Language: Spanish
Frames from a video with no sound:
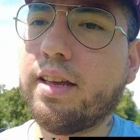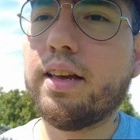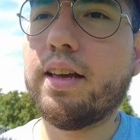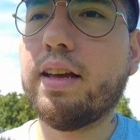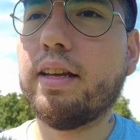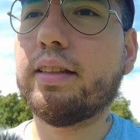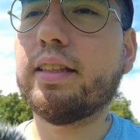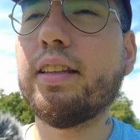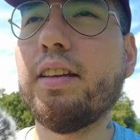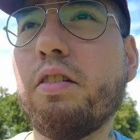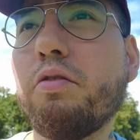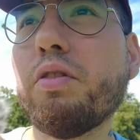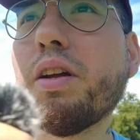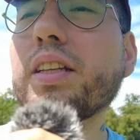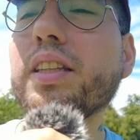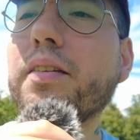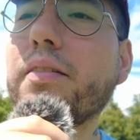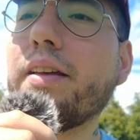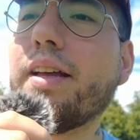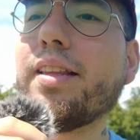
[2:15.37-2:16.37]
eh, tener una
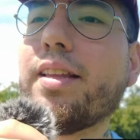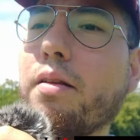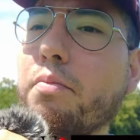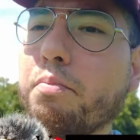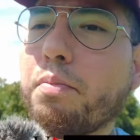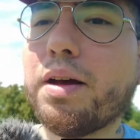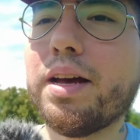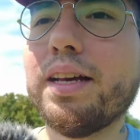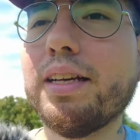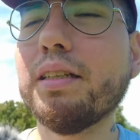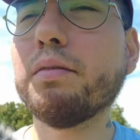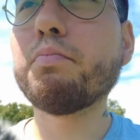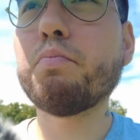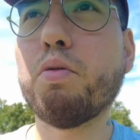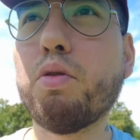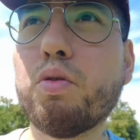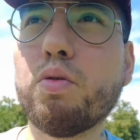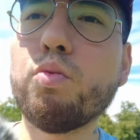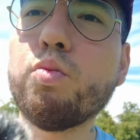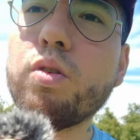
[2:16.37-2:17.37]
actividad en el país
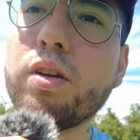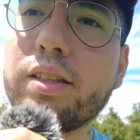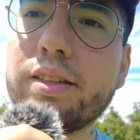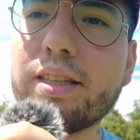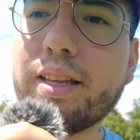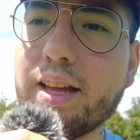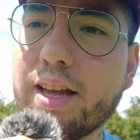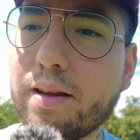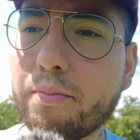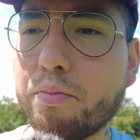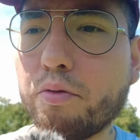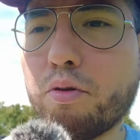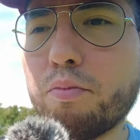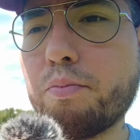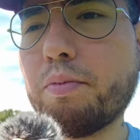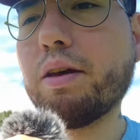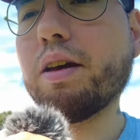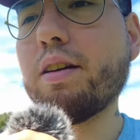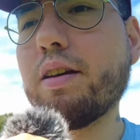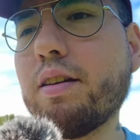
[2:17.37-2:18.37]
por cuenta
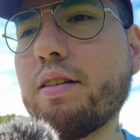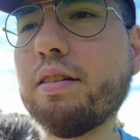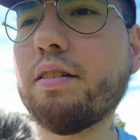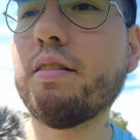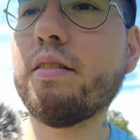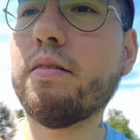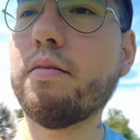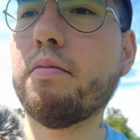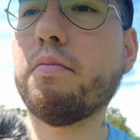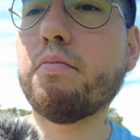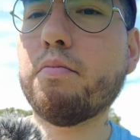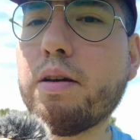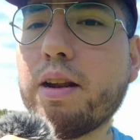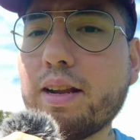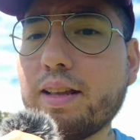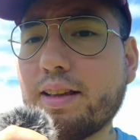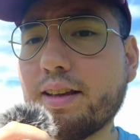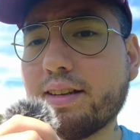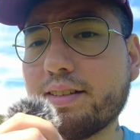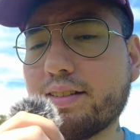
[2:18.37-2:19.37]
propia,
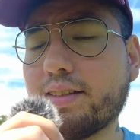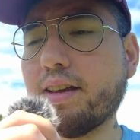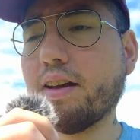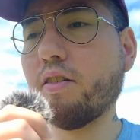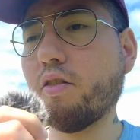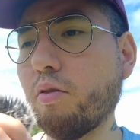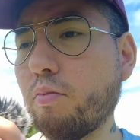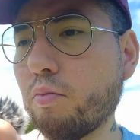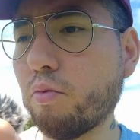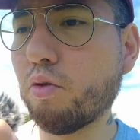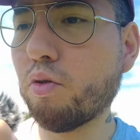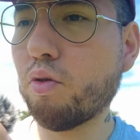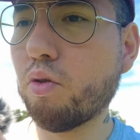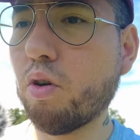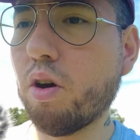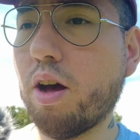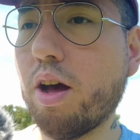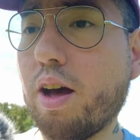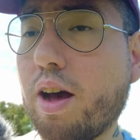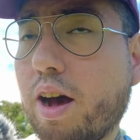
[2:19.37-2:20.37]
¿vale? Ya sea
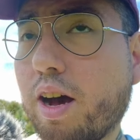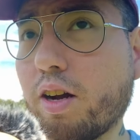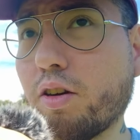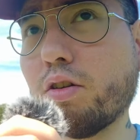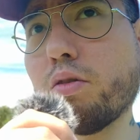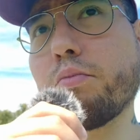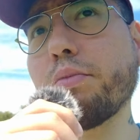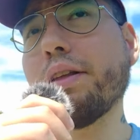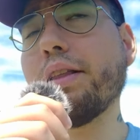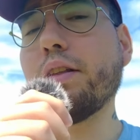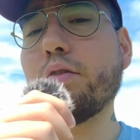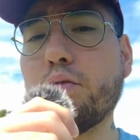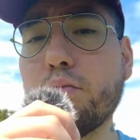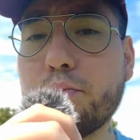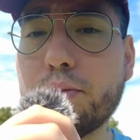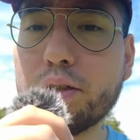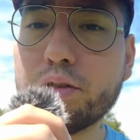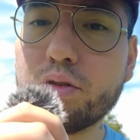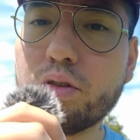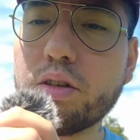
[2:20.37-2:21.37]
como a nombre de tu
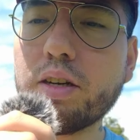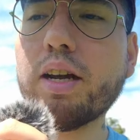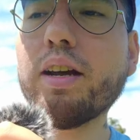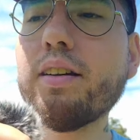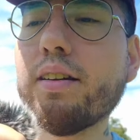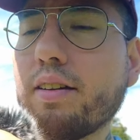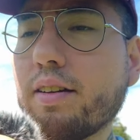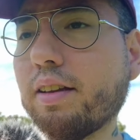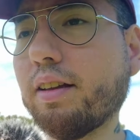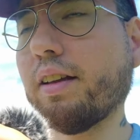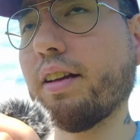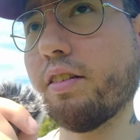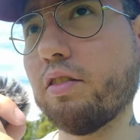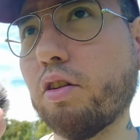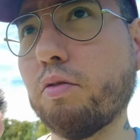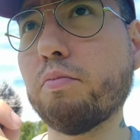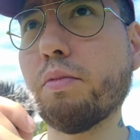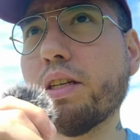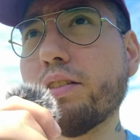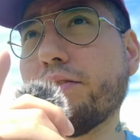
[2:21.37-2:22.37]
persona, que es
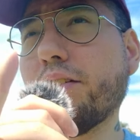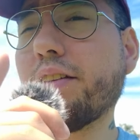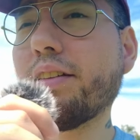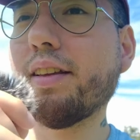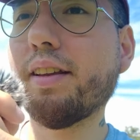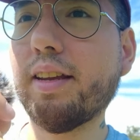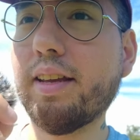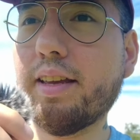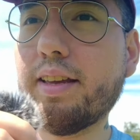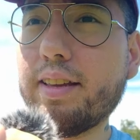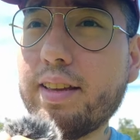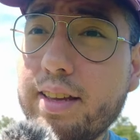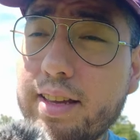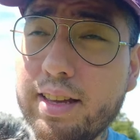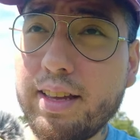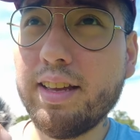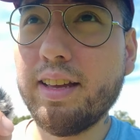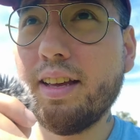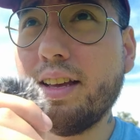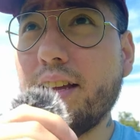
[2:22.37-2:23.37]
lo más fácil y
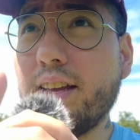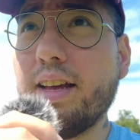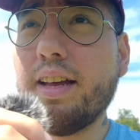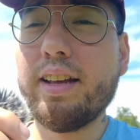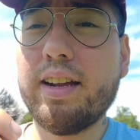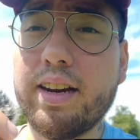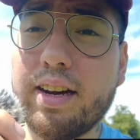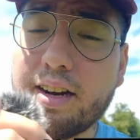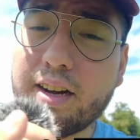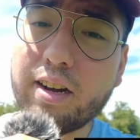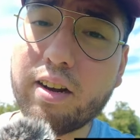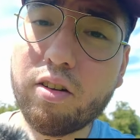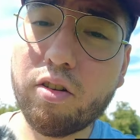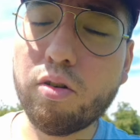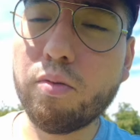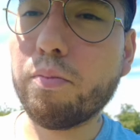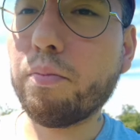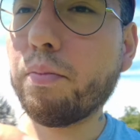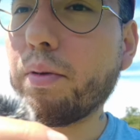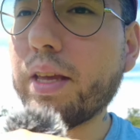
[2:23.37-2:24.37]

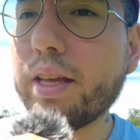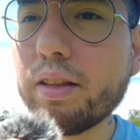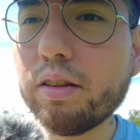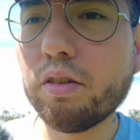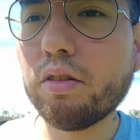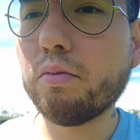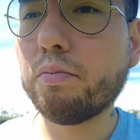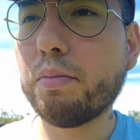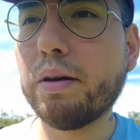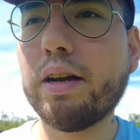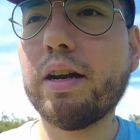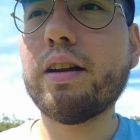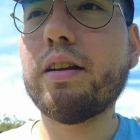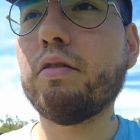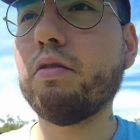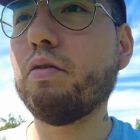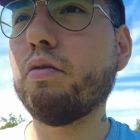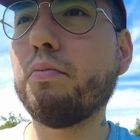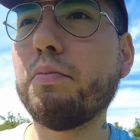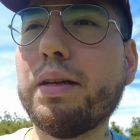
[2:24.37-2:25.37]
recomiendo para
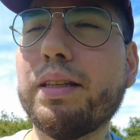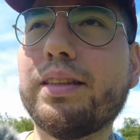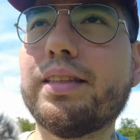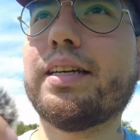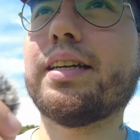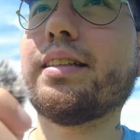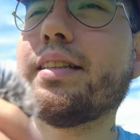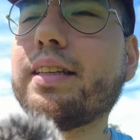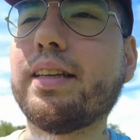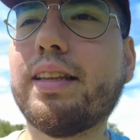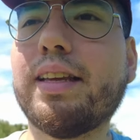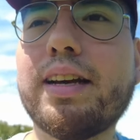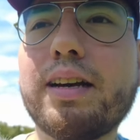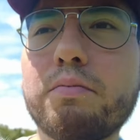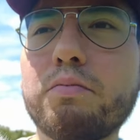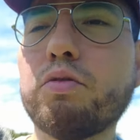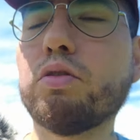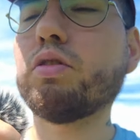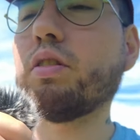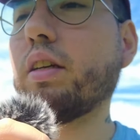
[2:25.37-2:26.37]
no meterte,
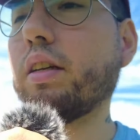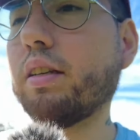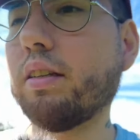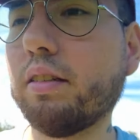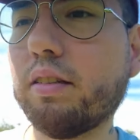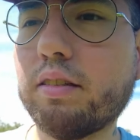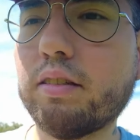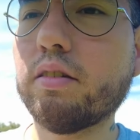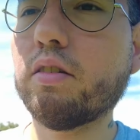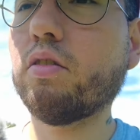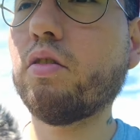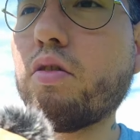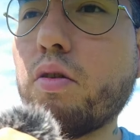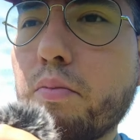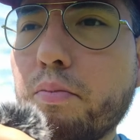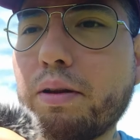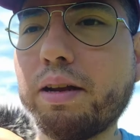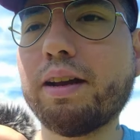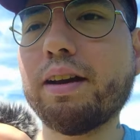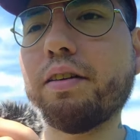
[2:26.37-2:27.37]
digamos, en
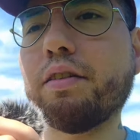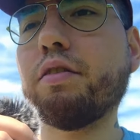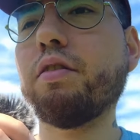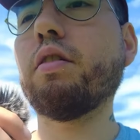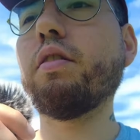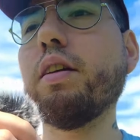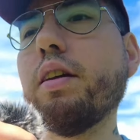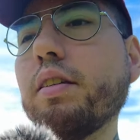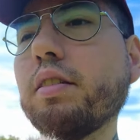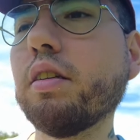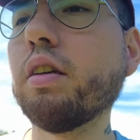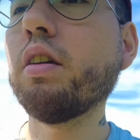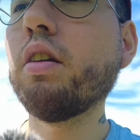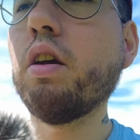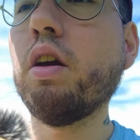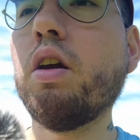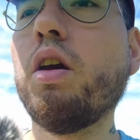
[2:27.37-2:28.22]
complicaciones